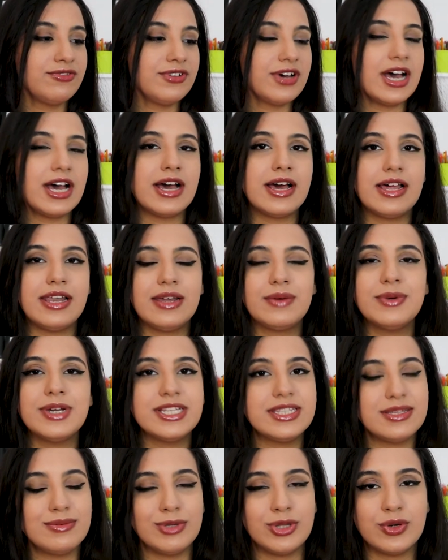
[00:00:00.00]
فلو
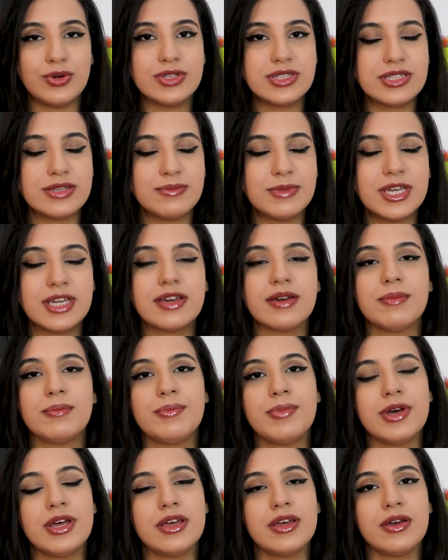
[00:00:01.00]
انت بتحطي ميك اب
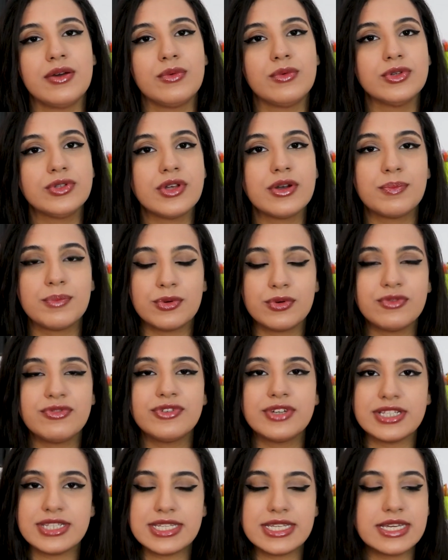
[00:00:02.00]
ووتر بروف
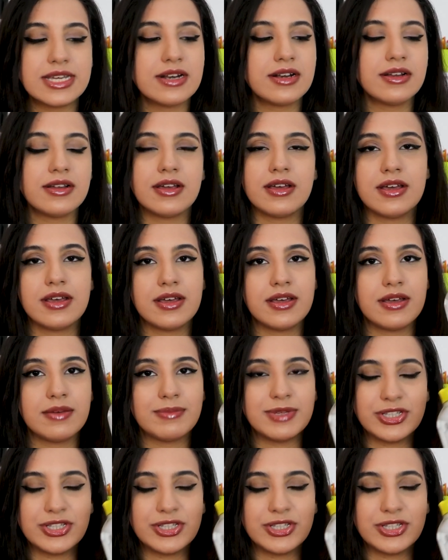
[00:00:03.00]
كتير آه،